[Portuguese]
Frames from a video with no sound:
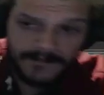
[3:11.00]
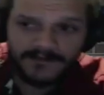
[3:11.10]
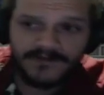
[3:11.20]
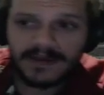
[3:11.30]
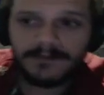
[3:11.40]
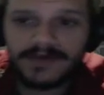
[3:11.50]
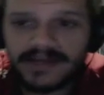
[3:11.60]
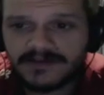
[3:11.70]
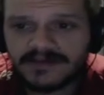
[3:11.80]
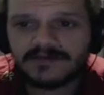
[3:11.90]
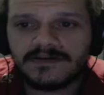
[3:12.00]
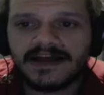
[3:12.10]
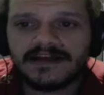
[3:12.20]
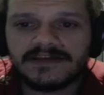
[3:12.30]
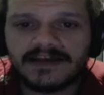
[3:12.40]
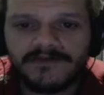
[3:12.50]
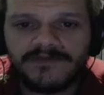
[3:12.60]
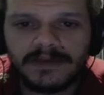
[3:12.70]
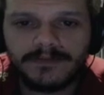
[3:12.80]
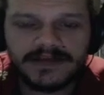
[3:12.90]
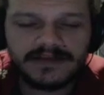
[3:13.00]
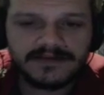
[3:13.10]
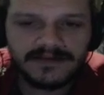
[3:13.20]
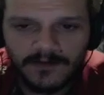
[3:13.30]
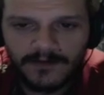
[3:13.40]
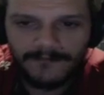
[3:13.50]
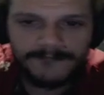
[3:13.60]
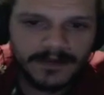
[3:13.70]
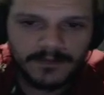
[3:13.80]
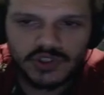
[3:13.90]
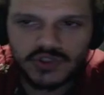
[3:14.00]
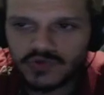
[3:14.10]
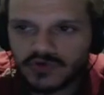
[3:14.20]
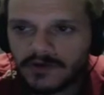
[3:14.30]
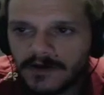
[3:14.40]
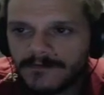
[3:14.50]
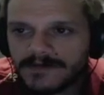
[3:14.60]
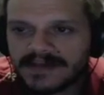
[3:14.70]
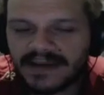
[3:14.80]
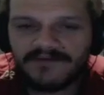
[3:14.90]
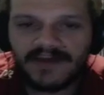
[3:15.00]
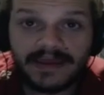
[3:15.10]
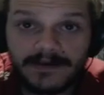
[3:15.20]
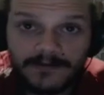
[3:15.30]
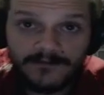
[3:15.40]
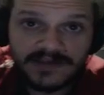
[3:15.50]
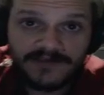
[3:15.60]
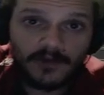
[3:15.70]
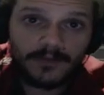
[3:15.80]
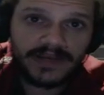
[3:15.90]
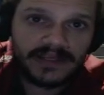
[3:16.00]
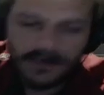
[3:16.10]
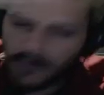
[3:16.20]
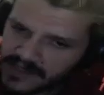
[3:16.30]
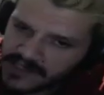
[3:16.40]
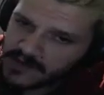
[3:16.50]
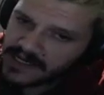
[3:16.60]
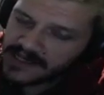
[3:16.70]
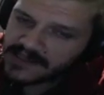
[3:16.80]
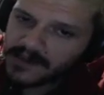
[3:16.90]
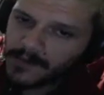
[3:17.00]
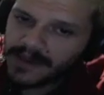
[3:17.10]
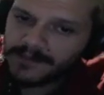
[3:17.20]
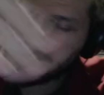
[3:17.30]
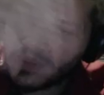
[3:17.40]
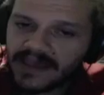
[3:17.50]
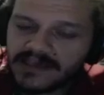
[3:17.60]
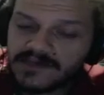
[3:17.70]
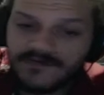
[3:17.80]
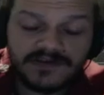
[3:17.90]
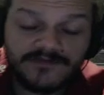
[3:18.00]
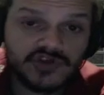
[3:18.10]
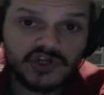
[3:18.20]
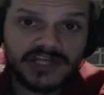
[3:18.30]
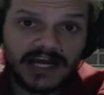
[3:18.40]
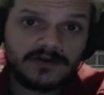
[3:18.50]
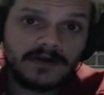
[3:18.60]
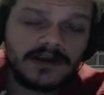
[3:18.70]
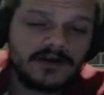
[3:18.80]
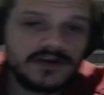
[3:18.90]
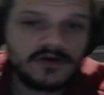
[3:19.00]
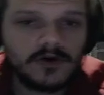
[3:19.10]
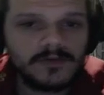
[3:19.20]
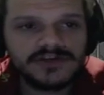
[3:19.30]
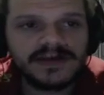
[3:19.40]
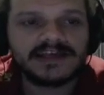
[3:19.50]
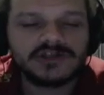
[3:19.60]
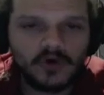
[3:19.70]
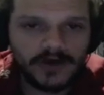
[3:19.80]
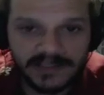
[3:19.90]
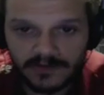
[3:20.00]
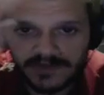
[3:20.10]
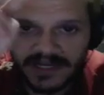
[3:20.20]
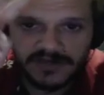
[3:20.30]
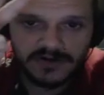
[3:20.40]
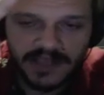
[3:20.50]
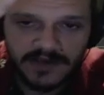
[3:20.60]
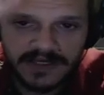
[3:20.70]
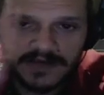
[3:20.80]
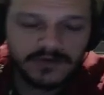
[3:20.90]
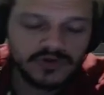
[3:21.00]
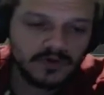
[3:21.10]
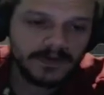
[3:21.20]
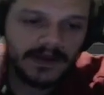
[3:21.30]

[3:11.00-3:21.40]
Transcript: Falei bonito, vocês estão ligados aí que eu falei bonito, então tamo junto. Escreve aí. Você falou bonito e bota seu nick também, porque aí se você for sorteado, eu tenho como te dar as coins. São três sorteios aqui no YouTube.